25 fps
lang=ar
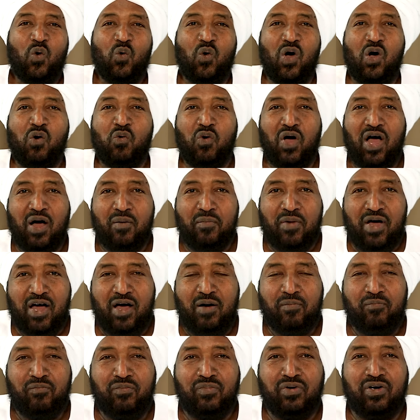وهو
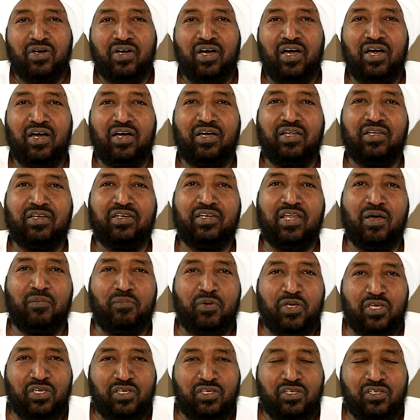امام
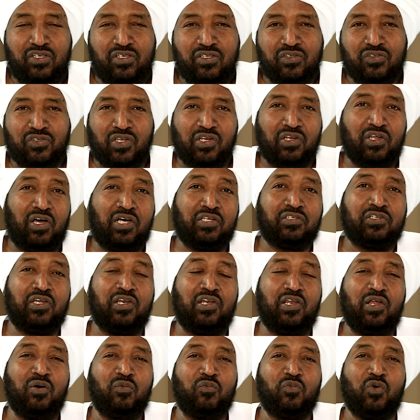نبي صلى الله عليه
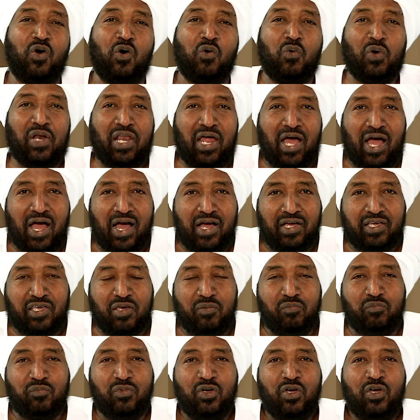وسلم وهو
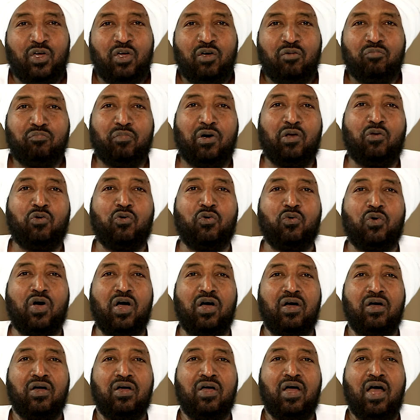الحاكم بل
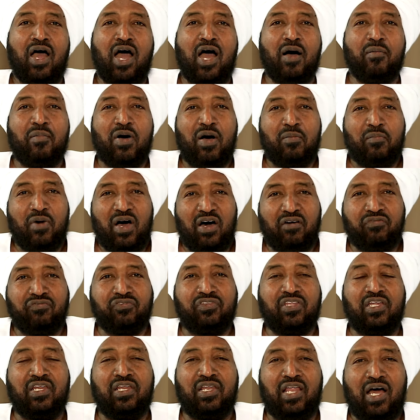هو امام
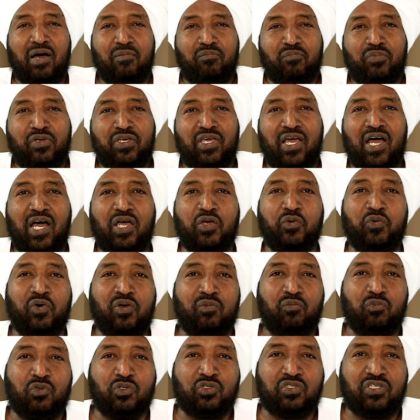افضل الانبياء
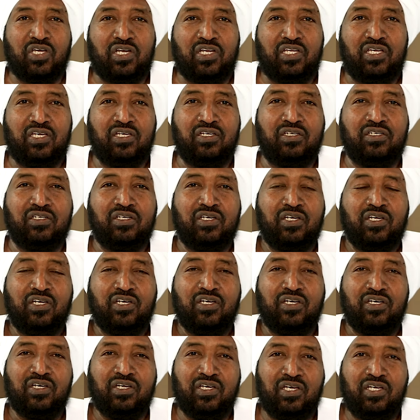والمرسلين
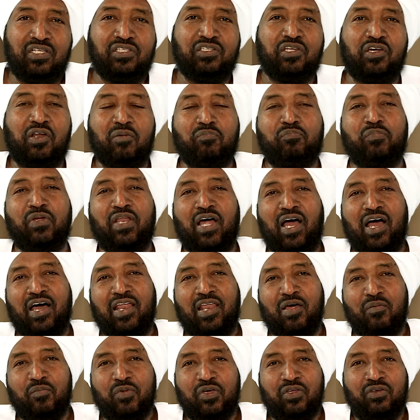عند رب
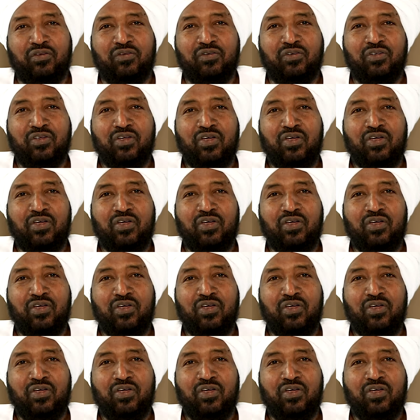العالمين